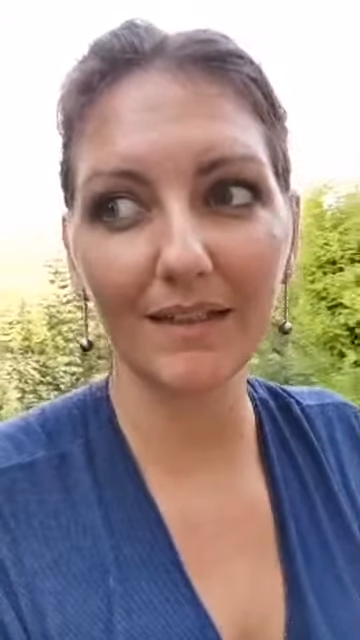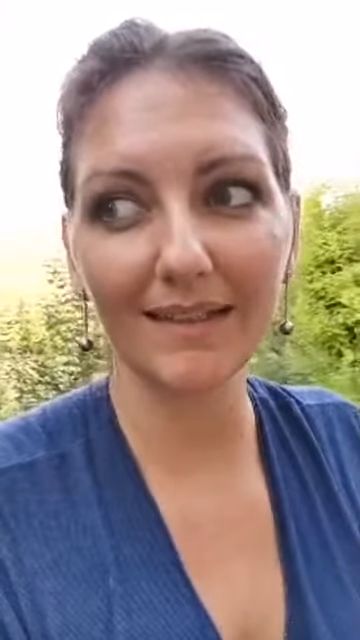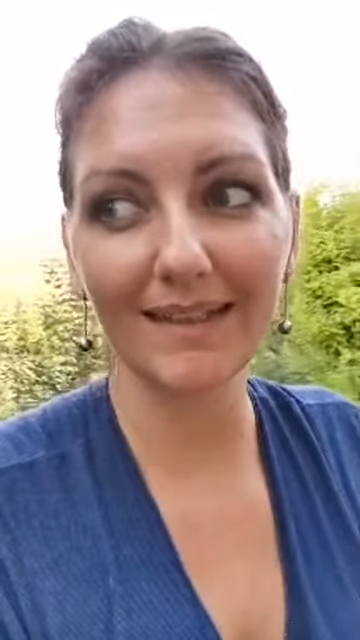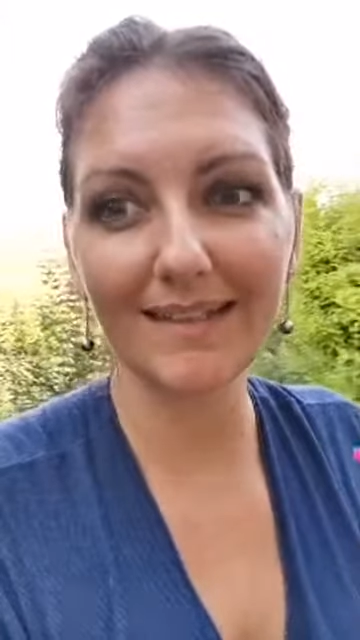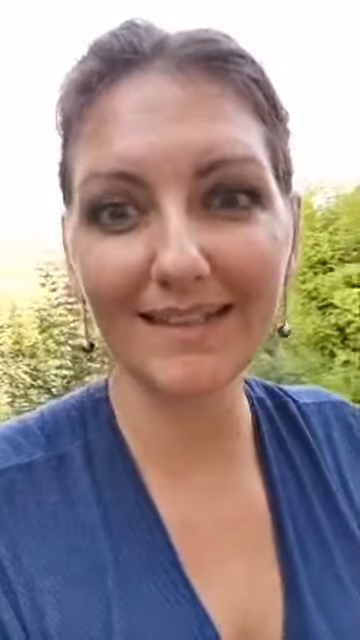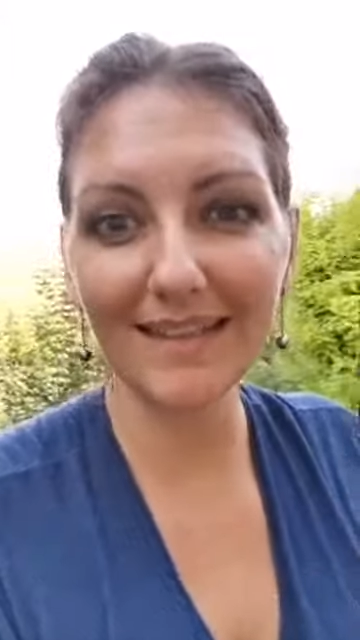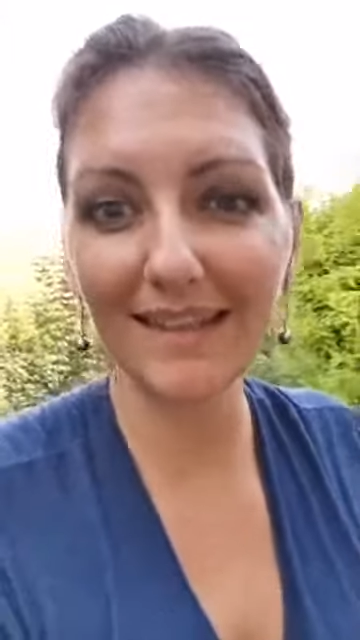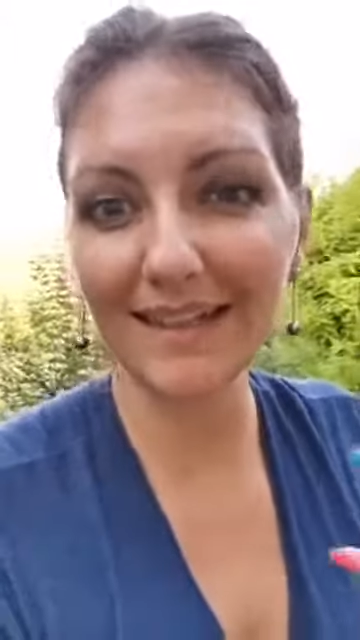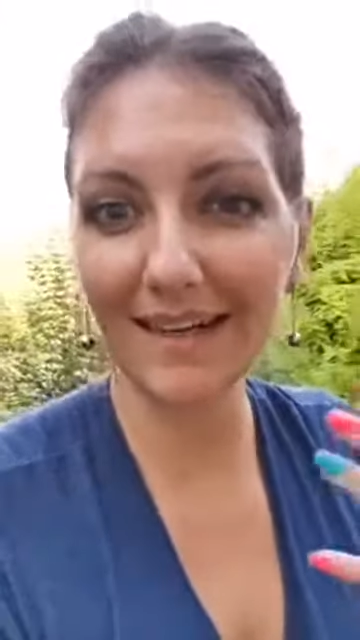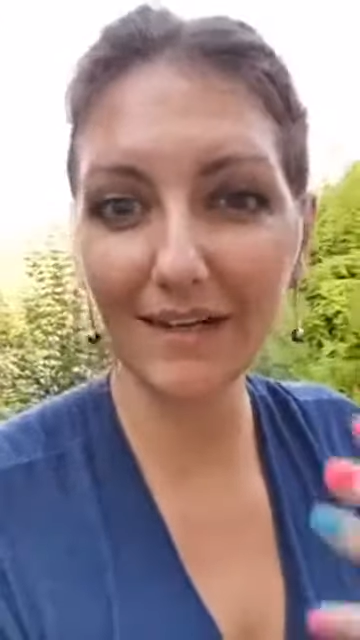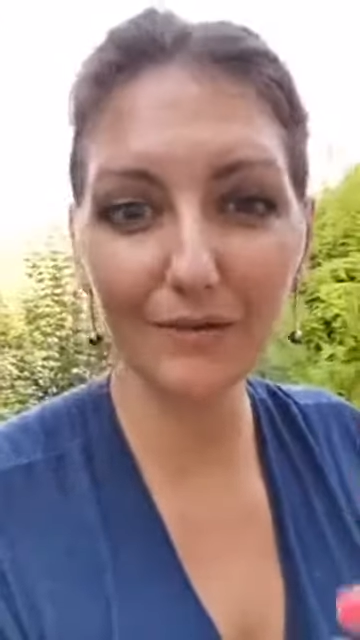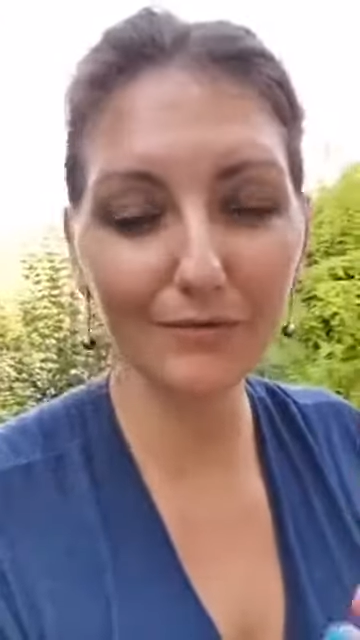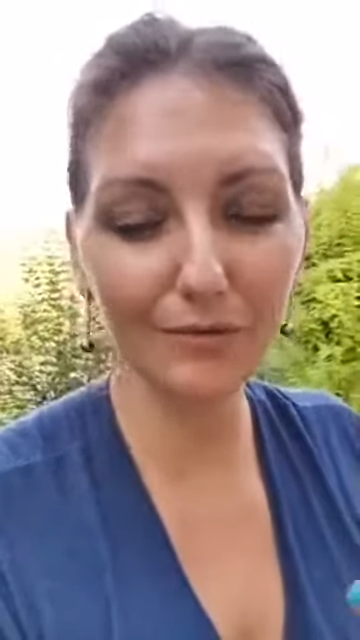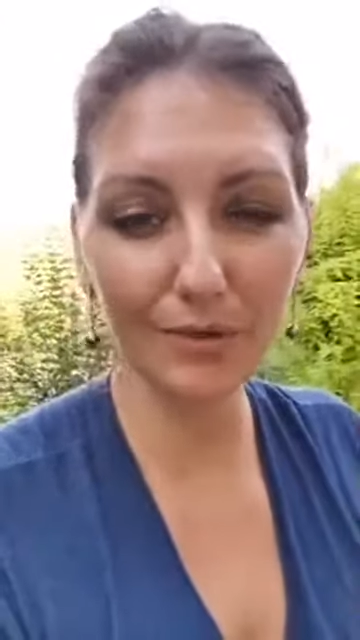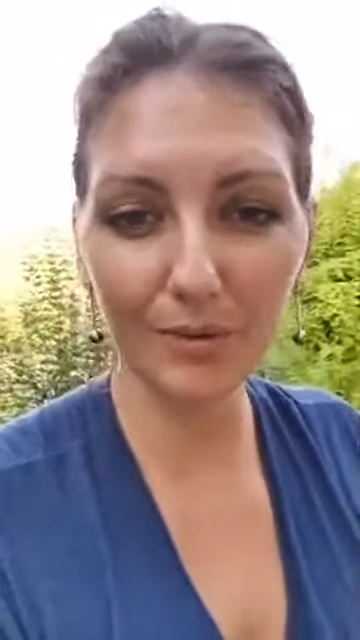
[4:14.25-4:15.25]
qu'est-ce qui est là
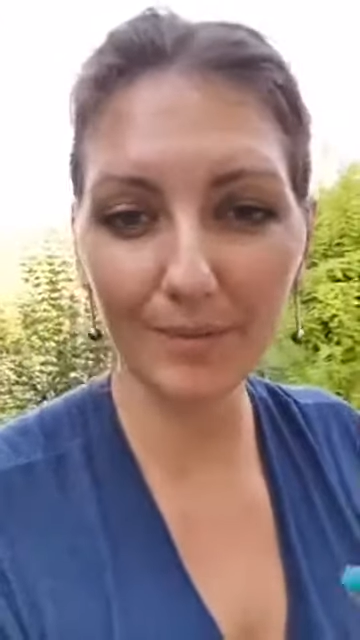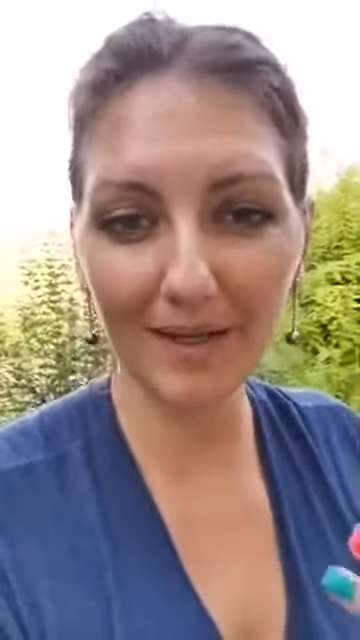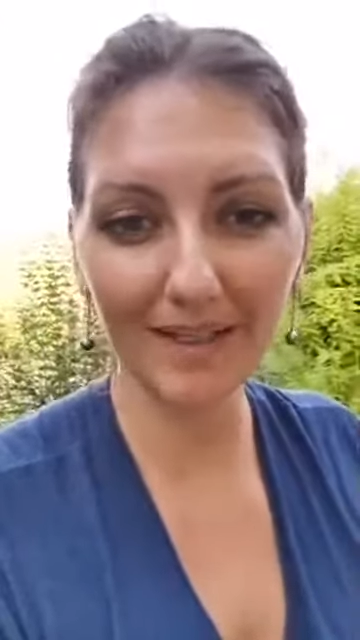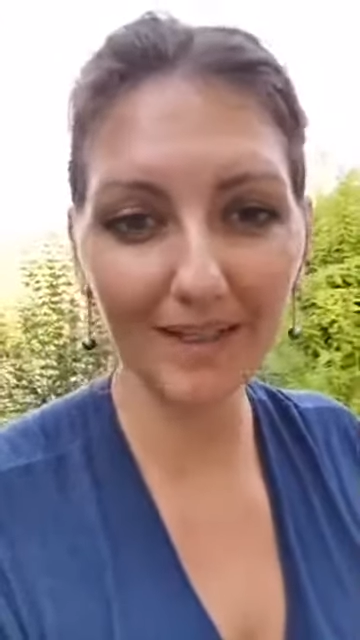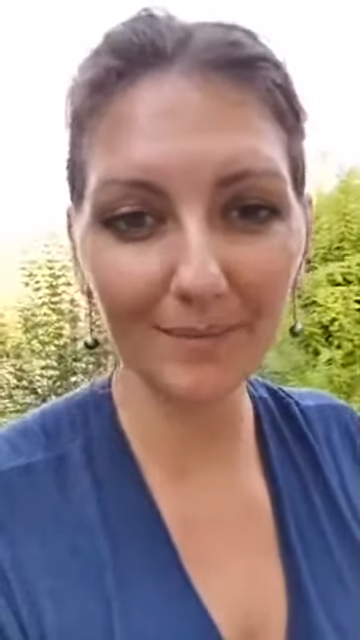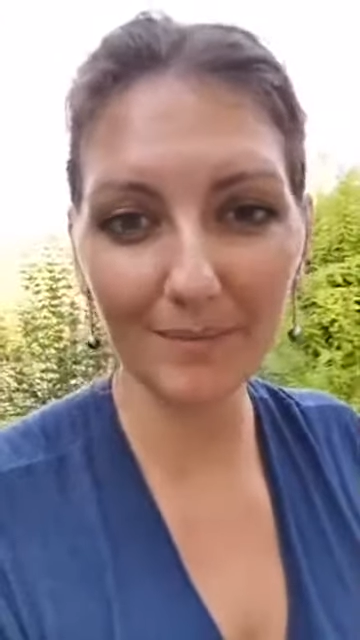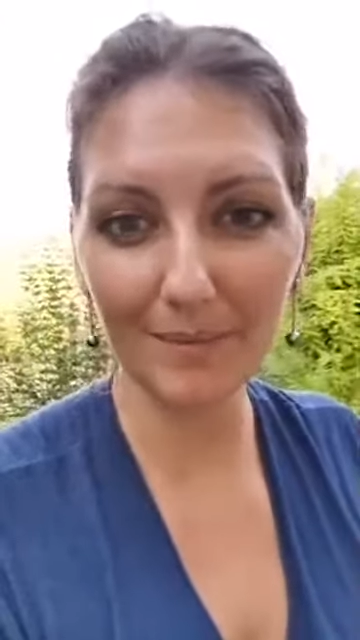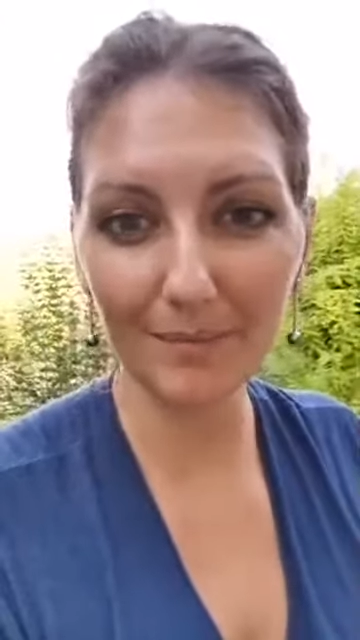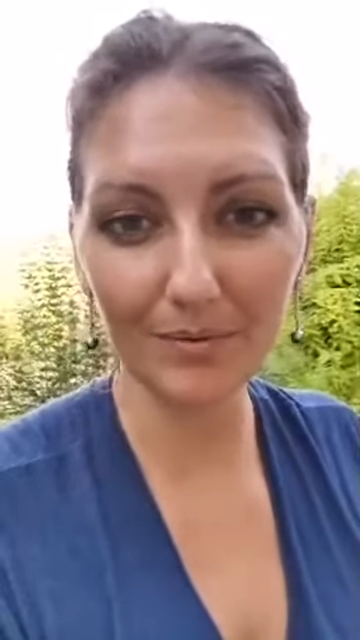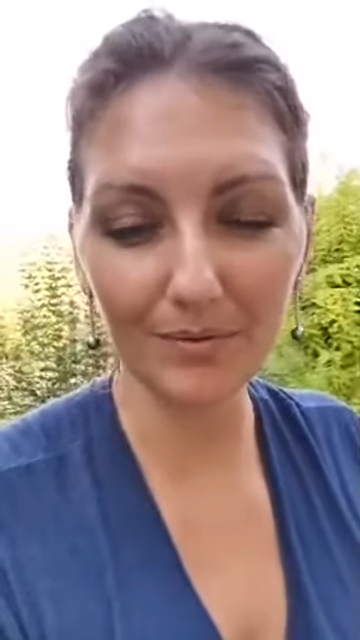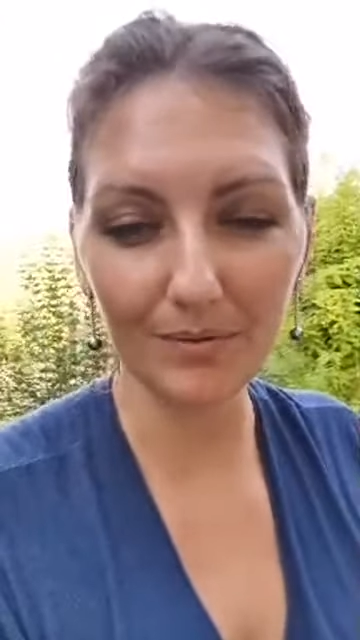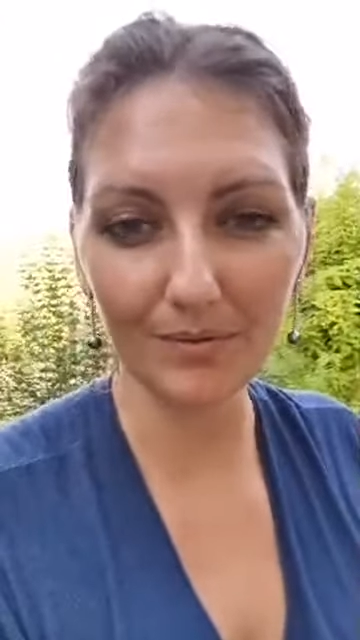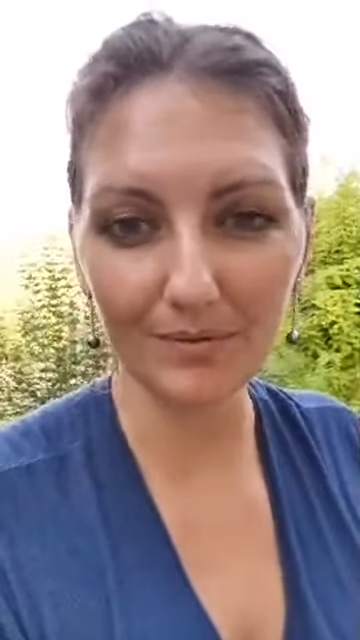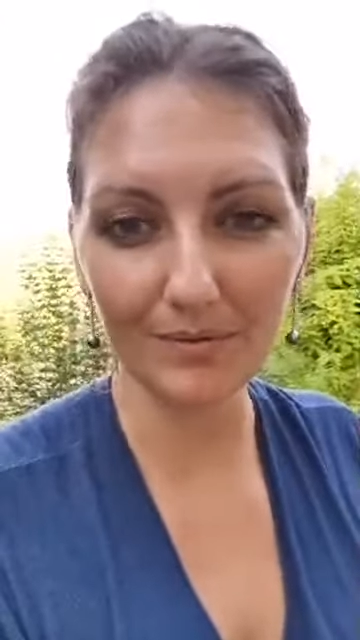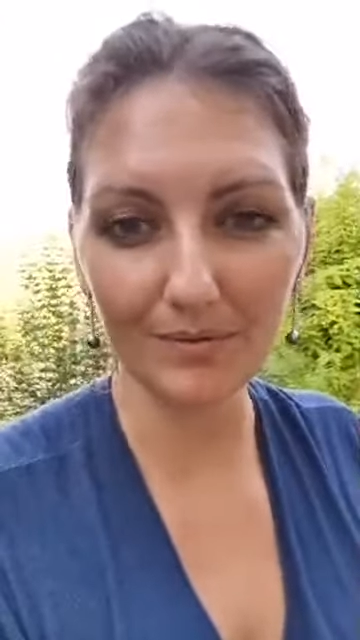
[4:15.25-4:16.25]
et que vous remarquez même
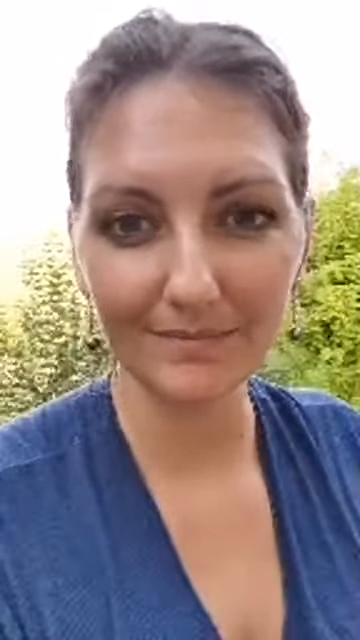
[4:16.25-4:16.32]
plus